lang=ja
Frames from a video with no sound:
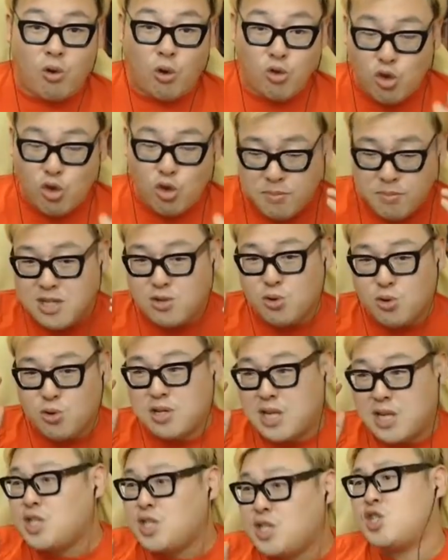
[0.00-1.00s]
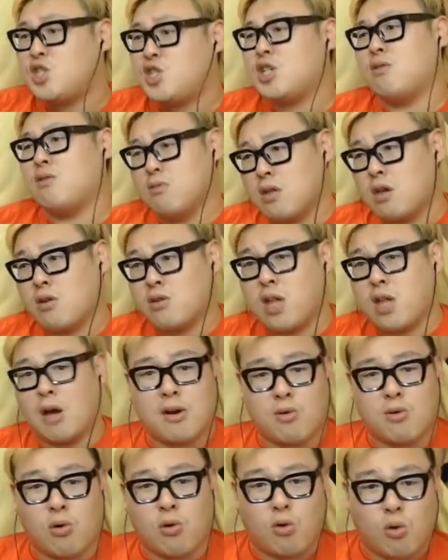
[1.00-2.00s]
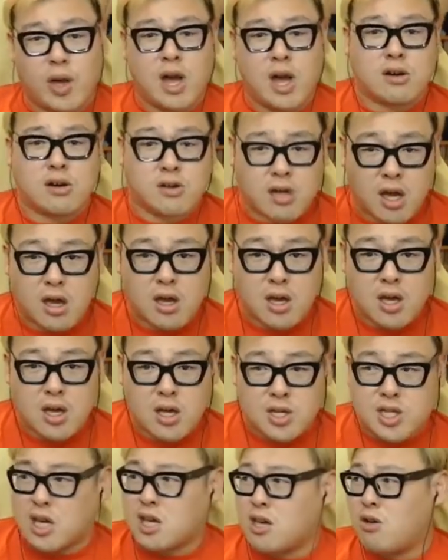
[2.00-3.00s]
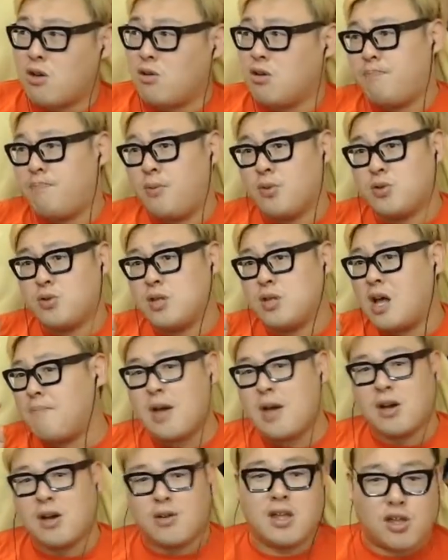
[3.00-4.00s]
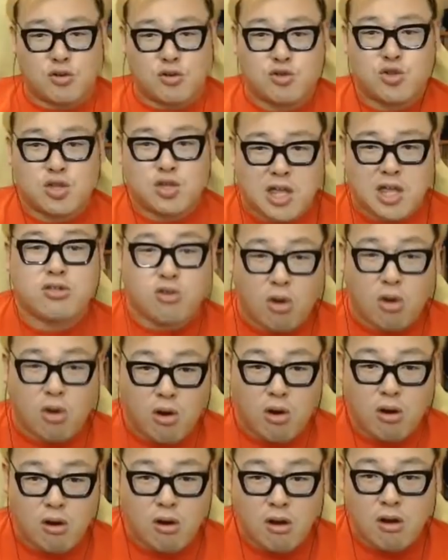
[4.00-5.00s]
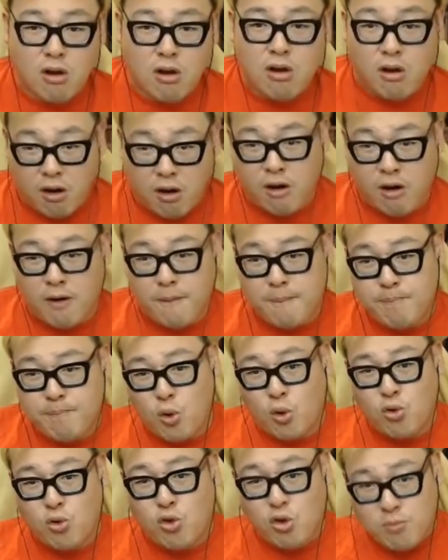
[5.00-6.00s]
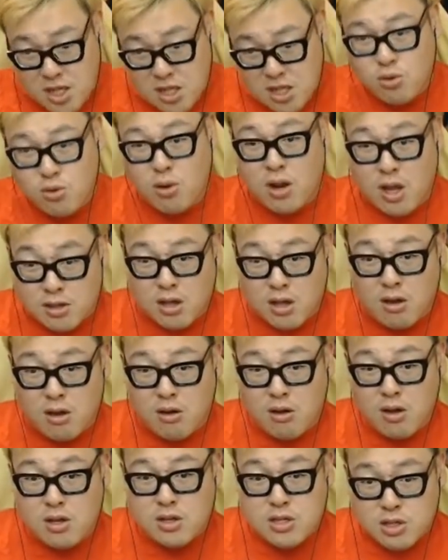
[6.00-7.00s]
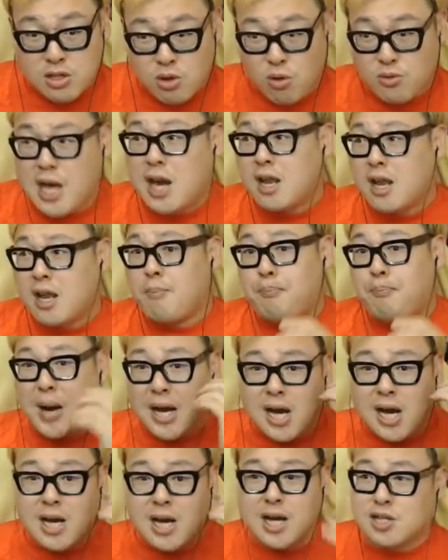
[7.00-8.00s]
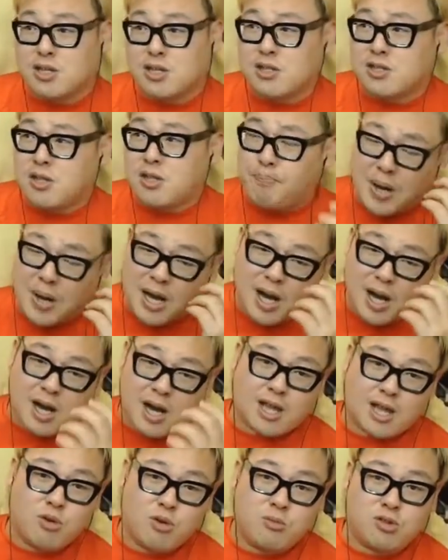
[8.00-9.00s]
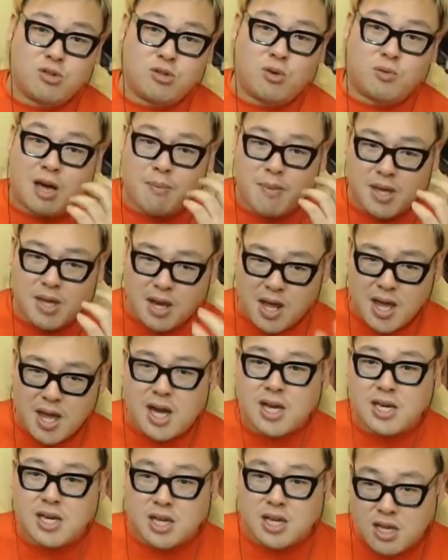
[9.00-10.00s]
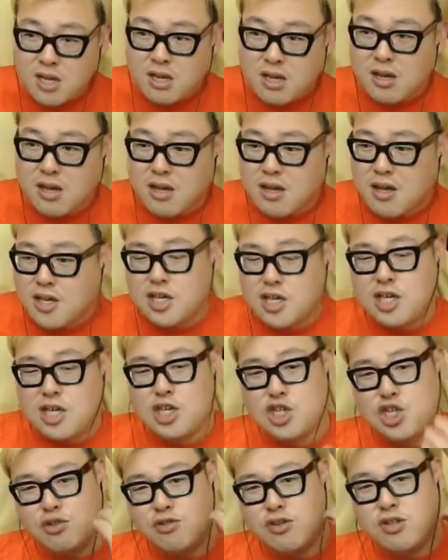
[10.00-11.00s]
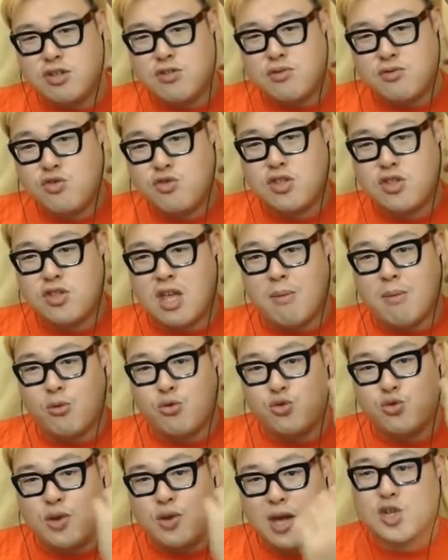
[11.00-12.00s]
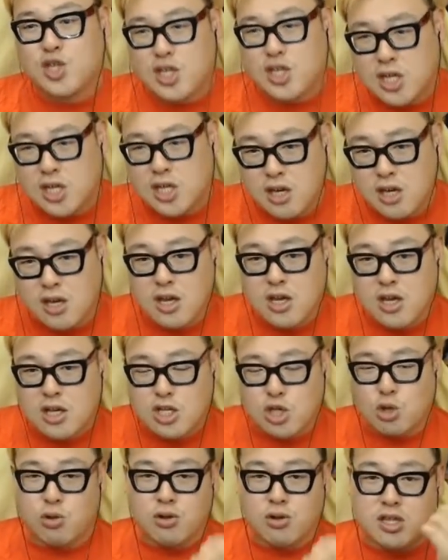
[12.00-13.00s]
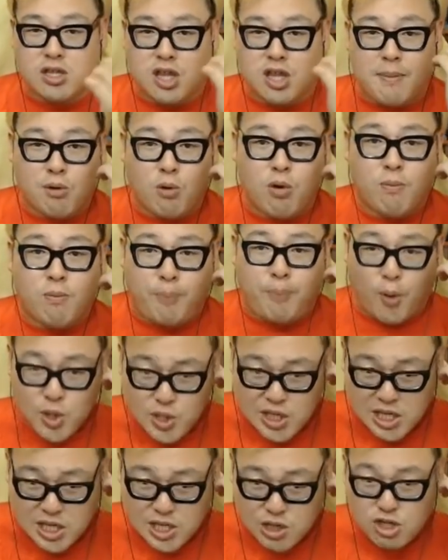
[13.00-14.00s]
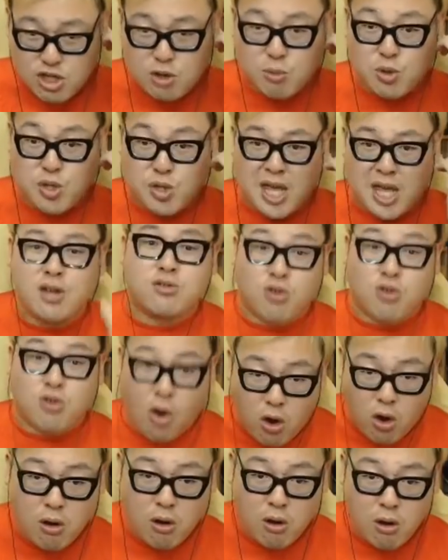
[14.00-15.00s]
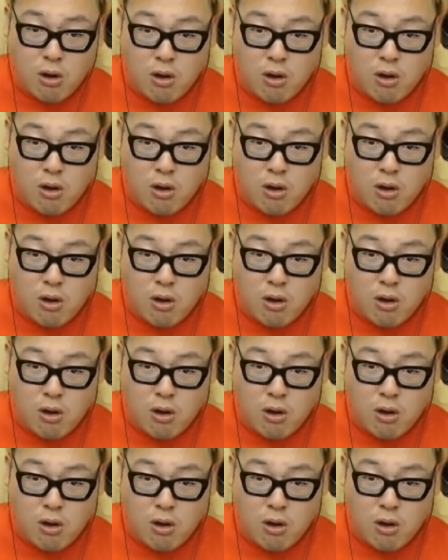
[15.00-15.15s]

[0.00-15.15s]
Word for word: この民度になっちゃうんだよ。タバコを500円。酒を1本何百円で売ってると。うん。この民度なんだよ。そう。だからバカが吸ってバカが飲むのをやめない限り、飲酒運転も増えるし、外にタバコをポイ捨てする人も出るの。